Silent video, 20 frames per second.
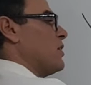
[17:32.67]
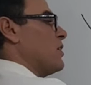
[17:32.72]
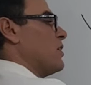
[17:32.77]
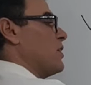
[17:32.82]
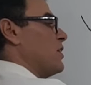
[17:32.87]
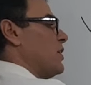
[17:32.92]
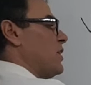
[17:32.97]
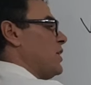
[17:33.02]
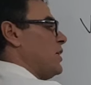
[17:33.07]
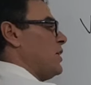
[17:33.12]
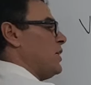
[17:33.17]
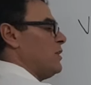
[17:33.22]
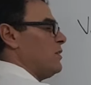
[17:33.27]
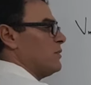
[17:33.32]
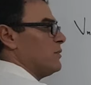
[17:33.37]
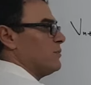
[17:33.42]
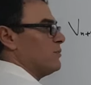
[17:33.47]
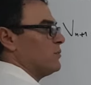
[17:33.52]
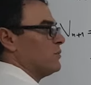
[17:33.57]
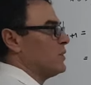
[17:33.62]

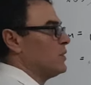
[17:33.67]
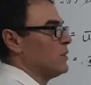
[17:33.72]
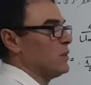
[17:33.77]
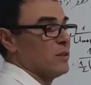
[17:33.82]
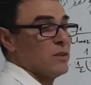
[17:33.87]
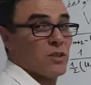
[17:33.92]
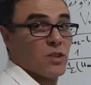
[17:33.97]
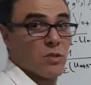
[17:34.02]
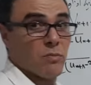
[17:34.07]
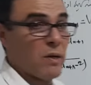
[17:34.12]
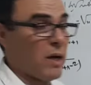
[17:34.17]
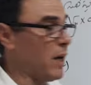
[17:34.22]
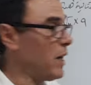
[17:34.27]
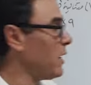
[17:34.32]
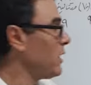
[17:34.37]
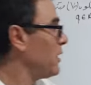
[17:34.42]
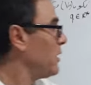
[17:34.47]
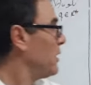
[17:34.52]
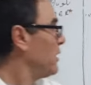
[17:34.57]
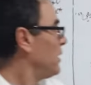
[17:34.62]
اثنين
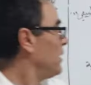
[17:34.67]
جماعة